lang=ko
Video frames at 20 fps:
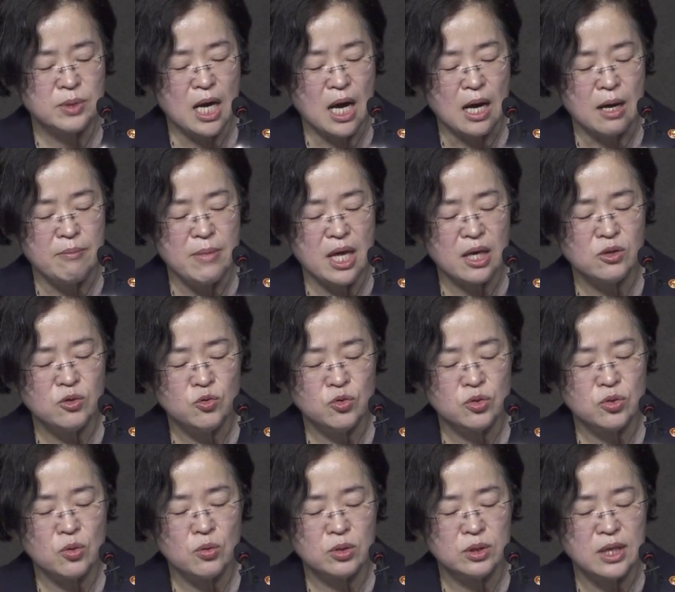그 가맹,
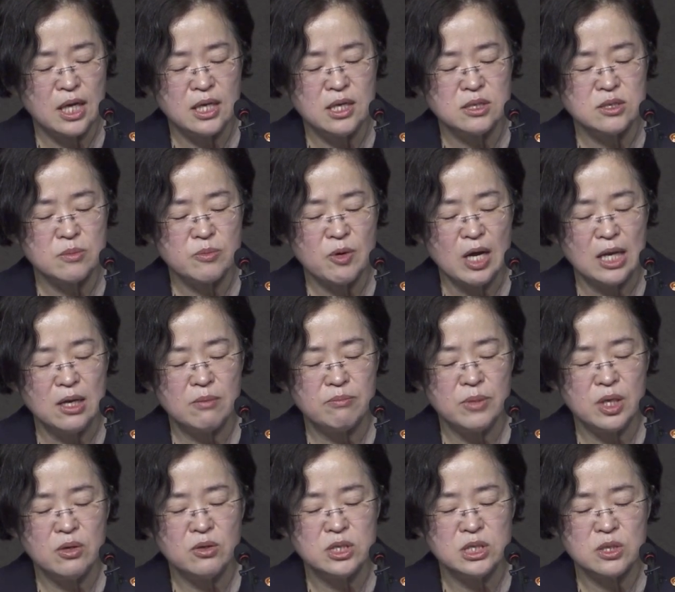유통, 대리점 관련
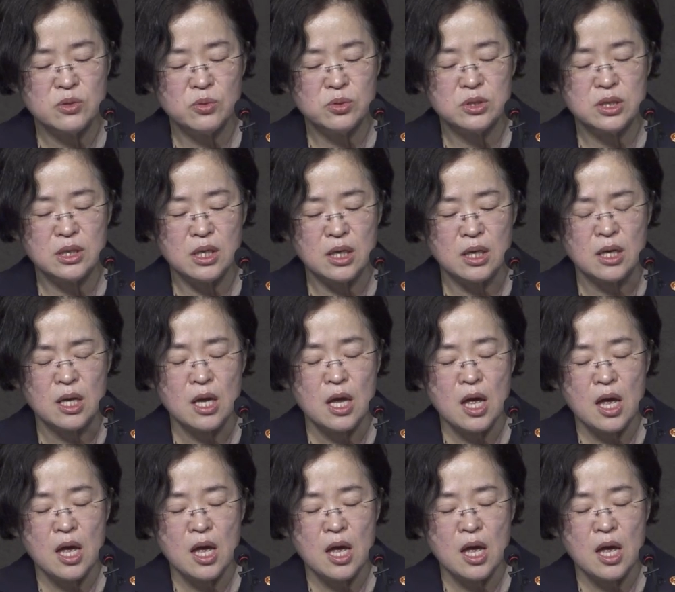민원 신고들이